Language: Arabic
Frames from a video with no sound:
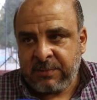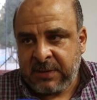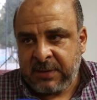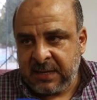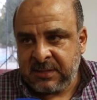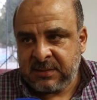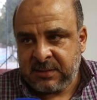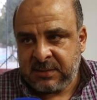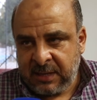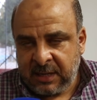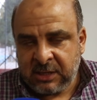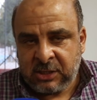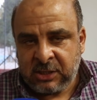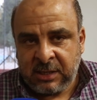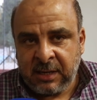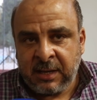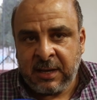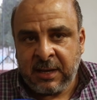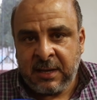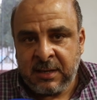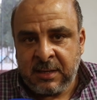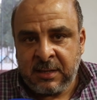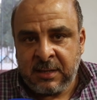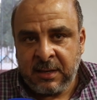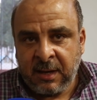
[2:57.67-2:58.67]
بكاس العرش
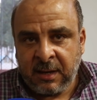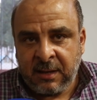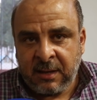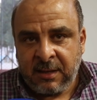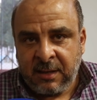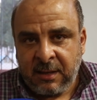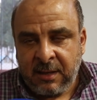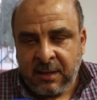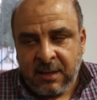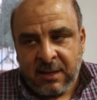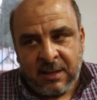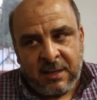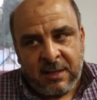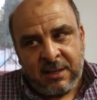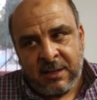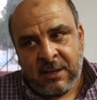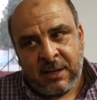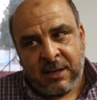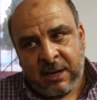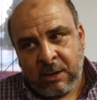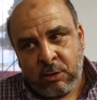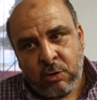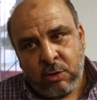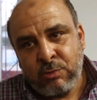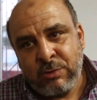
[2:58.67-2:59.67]
الغاليه
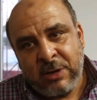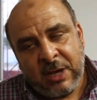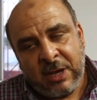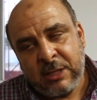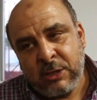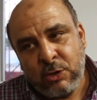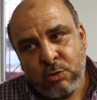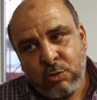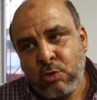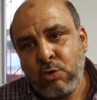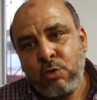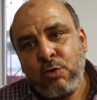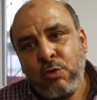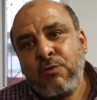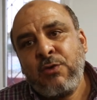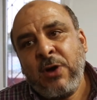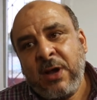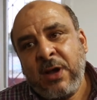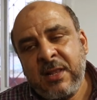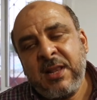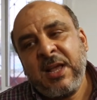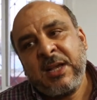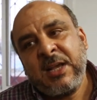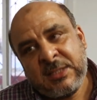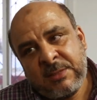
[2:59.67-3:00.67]
راه كنا غادي نكونوا في
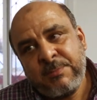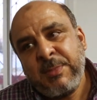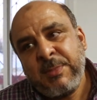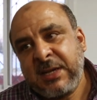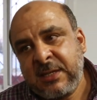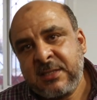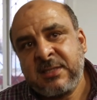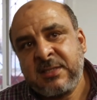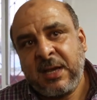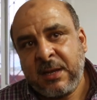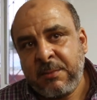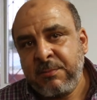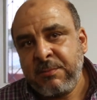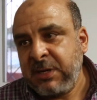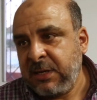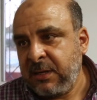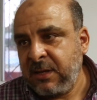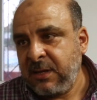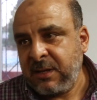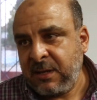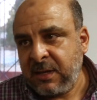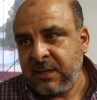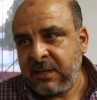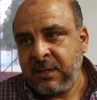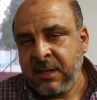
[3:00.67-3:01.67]
واحد الازمه اكثر
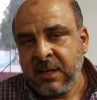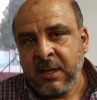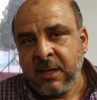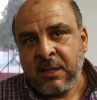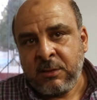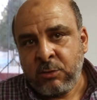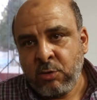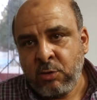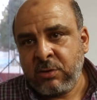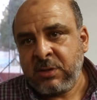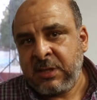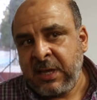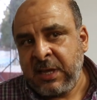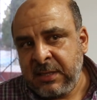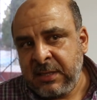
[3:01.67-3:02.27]
من دونك